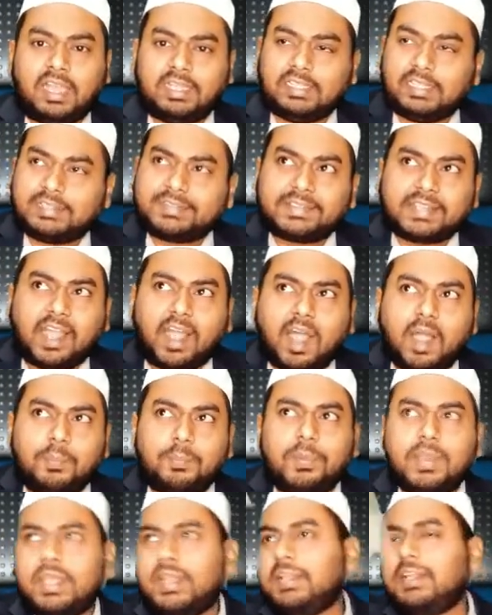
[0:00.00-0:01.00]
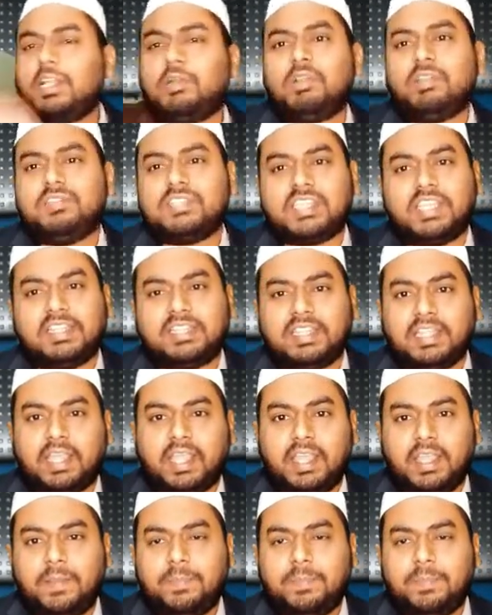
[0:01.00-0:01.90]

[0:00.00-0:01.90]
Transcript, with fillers: அந்த டாப்பில் இருக்கிற ஒரு விஷயத்த